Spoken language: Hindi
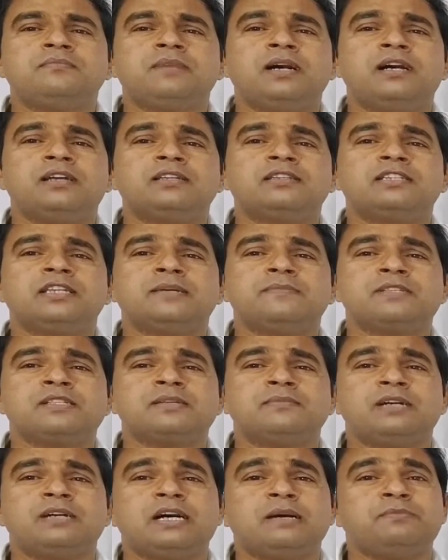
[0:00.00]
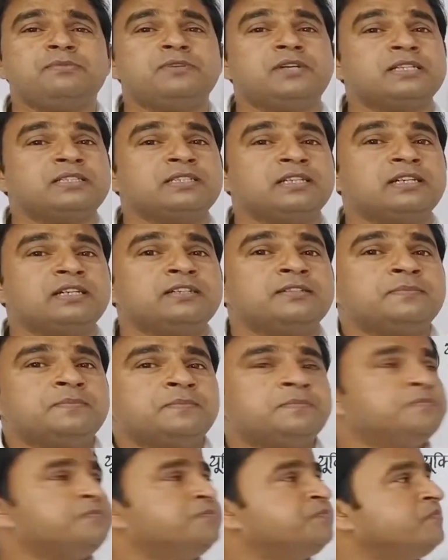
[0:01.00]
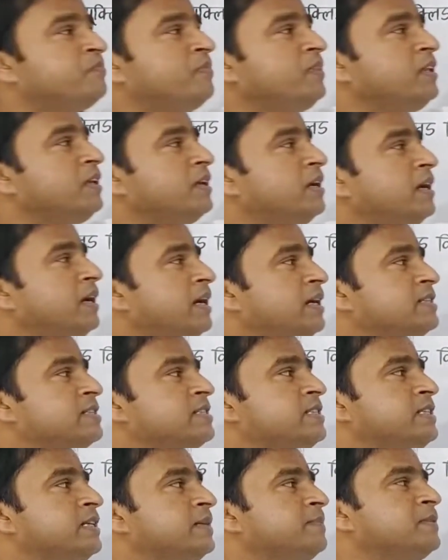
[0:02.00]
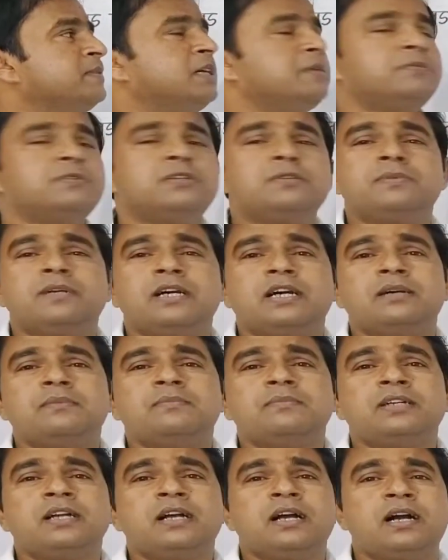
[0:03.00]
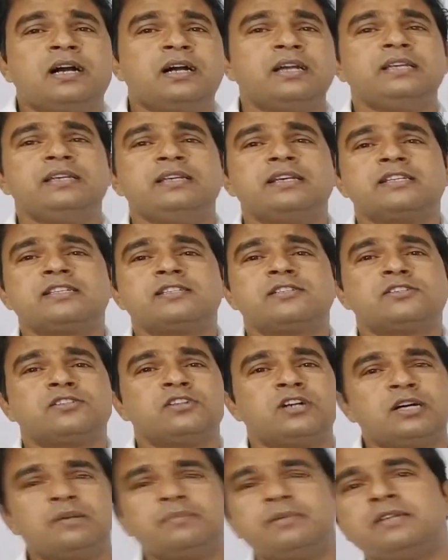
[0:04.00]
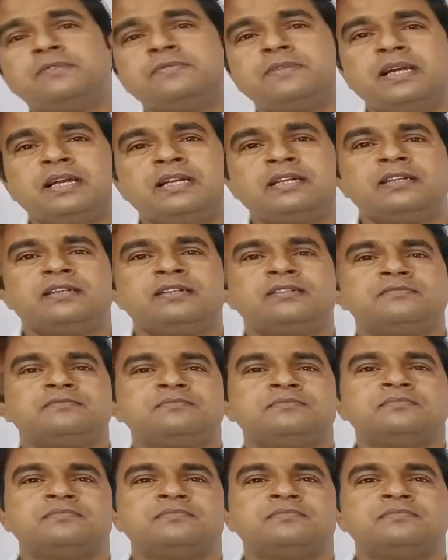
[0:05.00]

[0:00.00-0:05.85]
महत्तम समापवर्तक एच सी एफ का फुल फॉर्म हाइएस्ट कॉमन फैक्टर